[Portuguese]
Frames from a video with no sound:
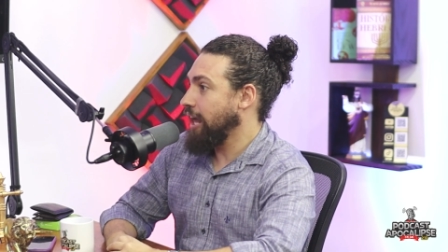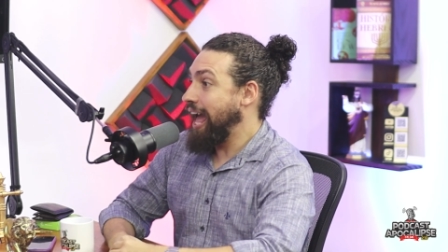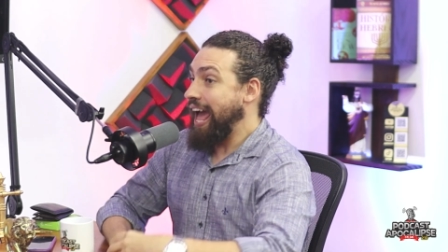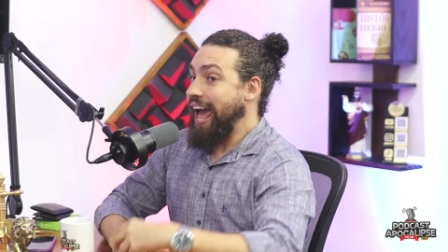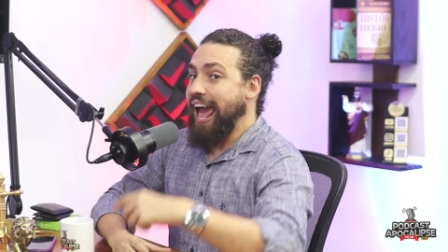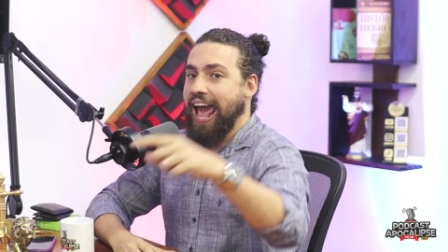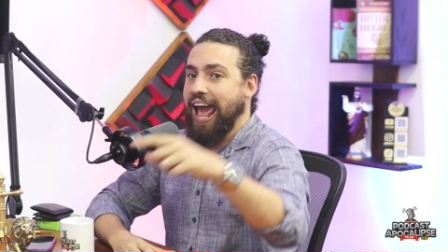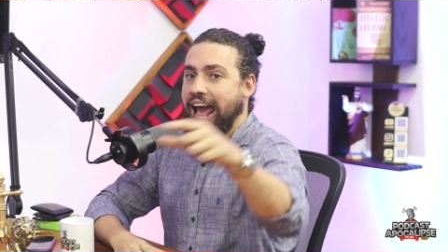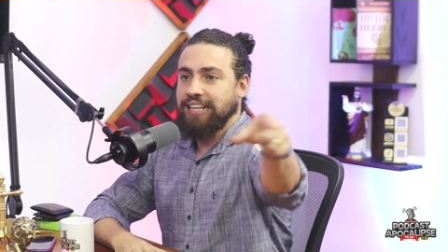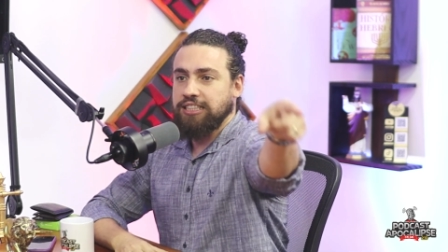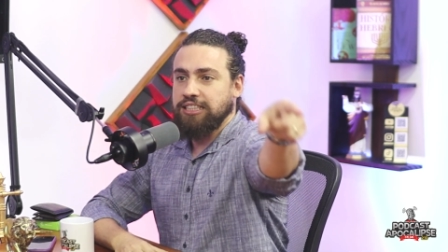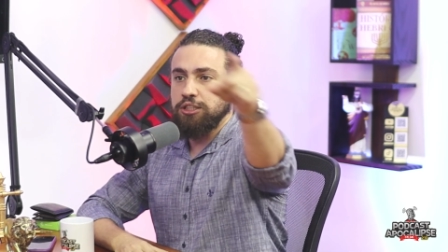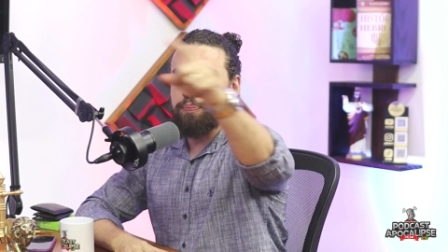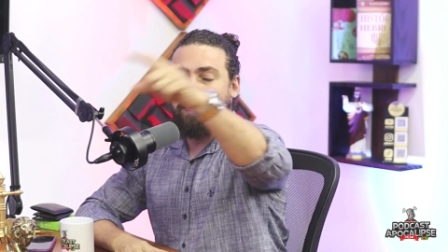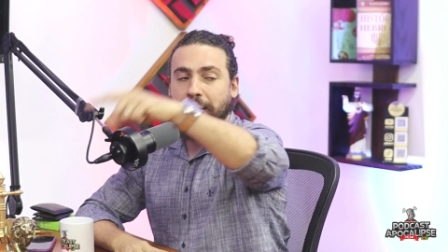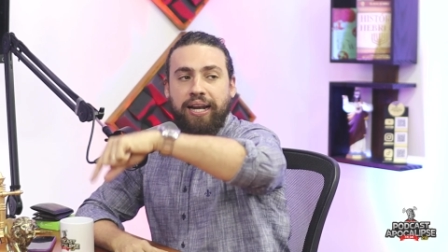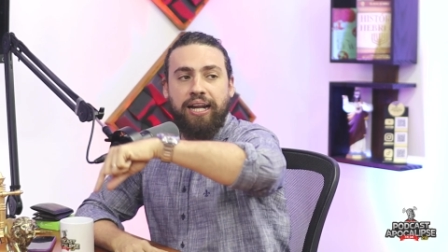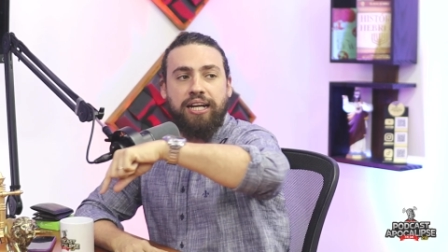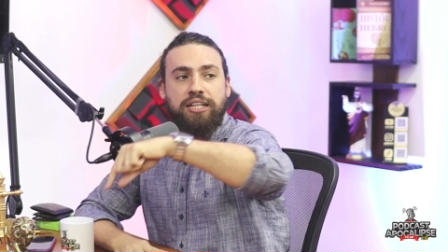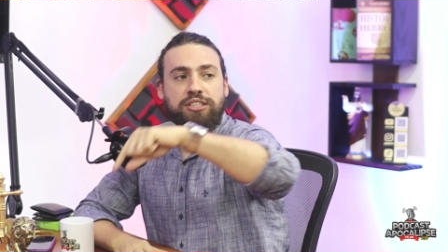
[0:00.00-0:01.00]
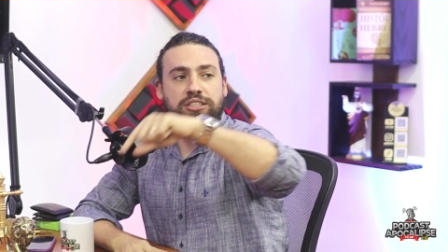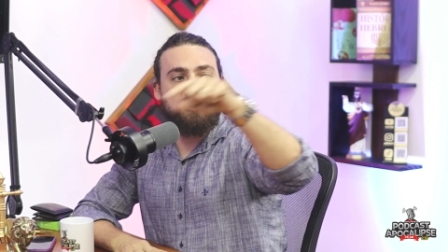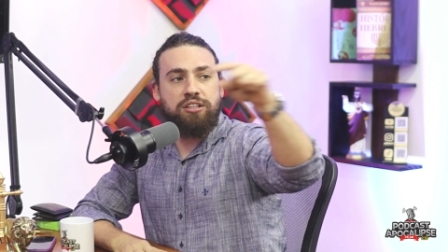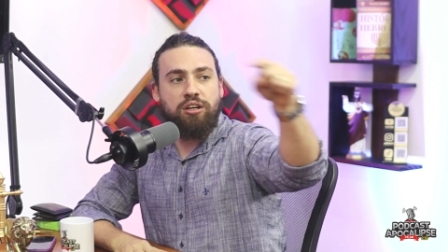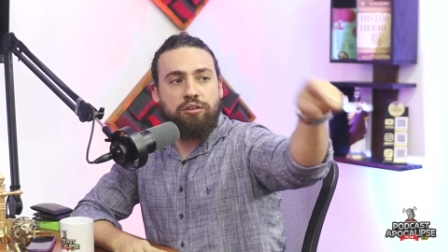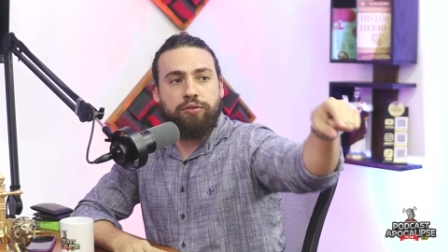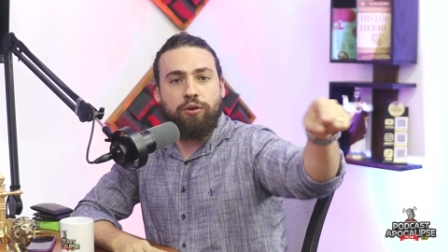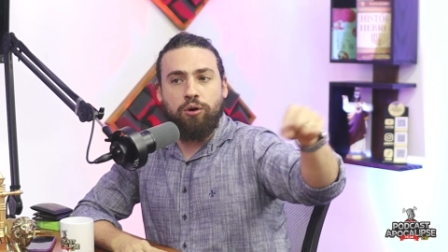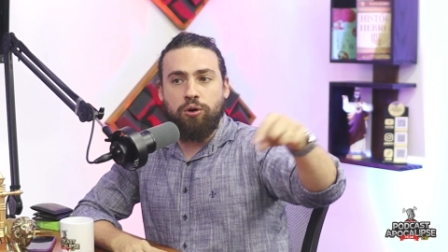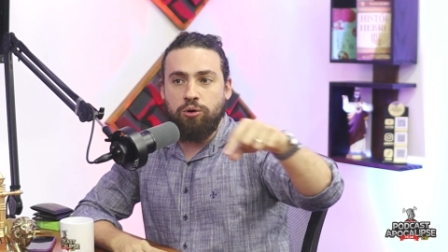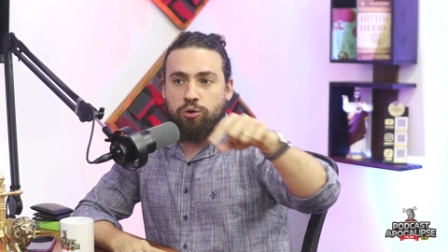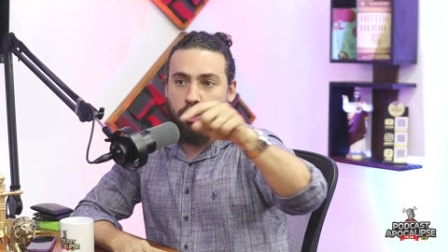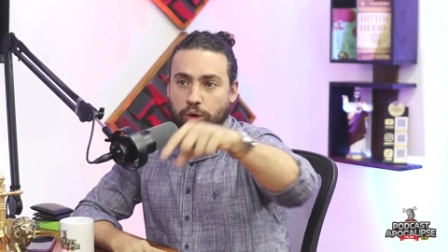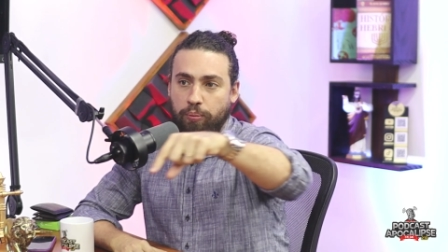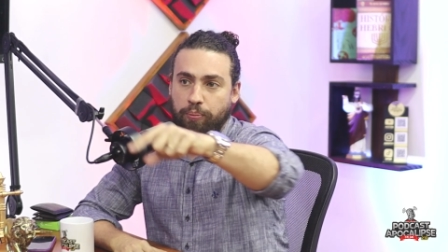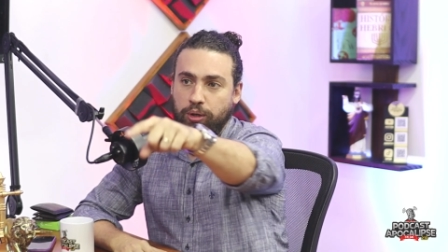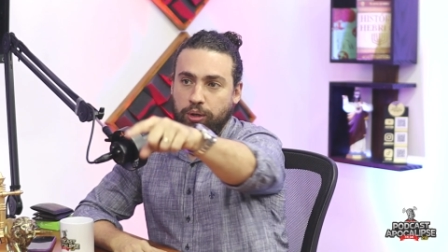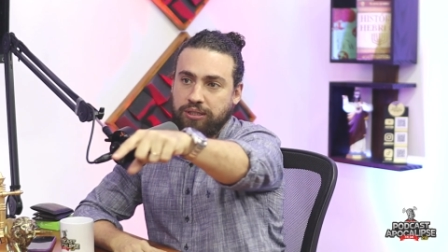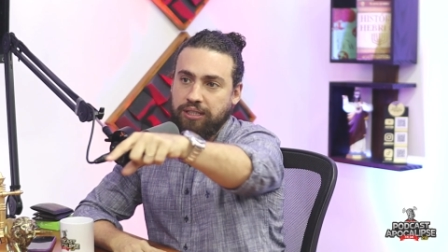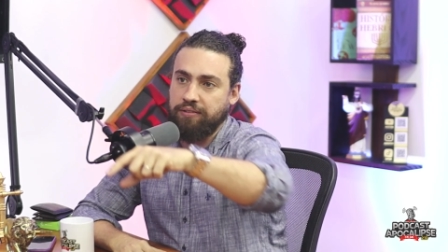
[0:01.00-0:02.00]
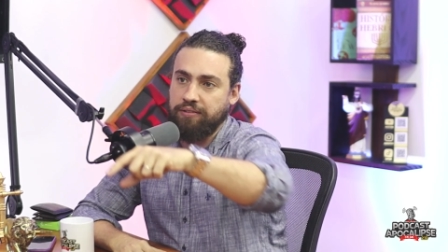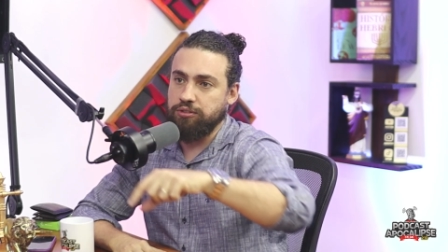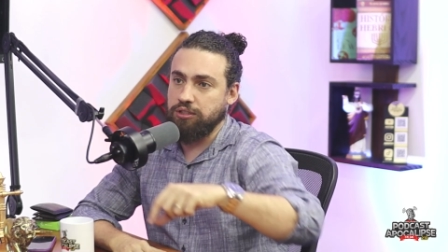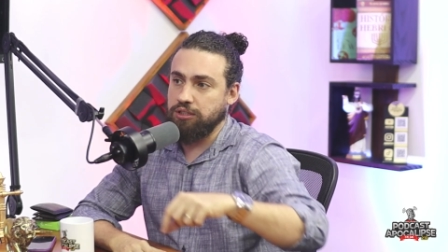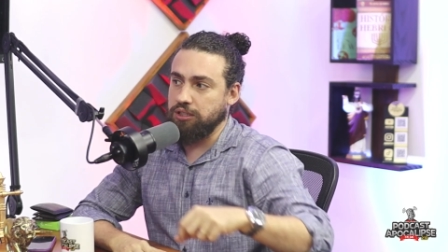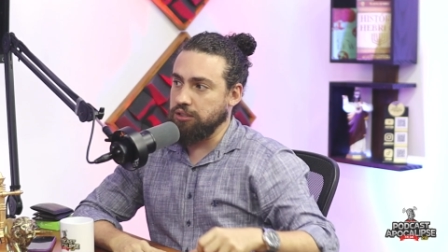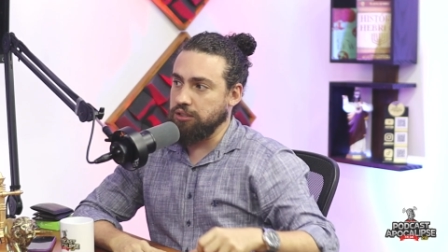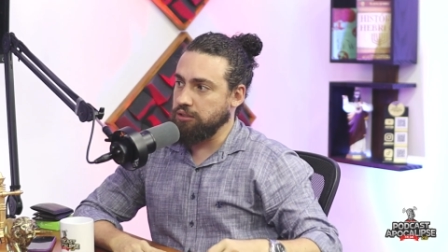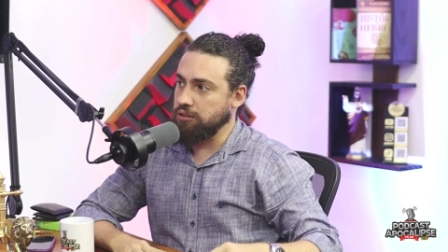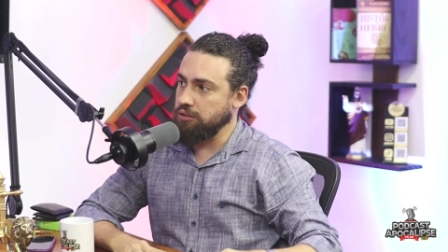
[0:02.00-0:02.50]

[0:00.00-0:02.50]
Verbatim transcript: Essas paredes não vão comportar vocês.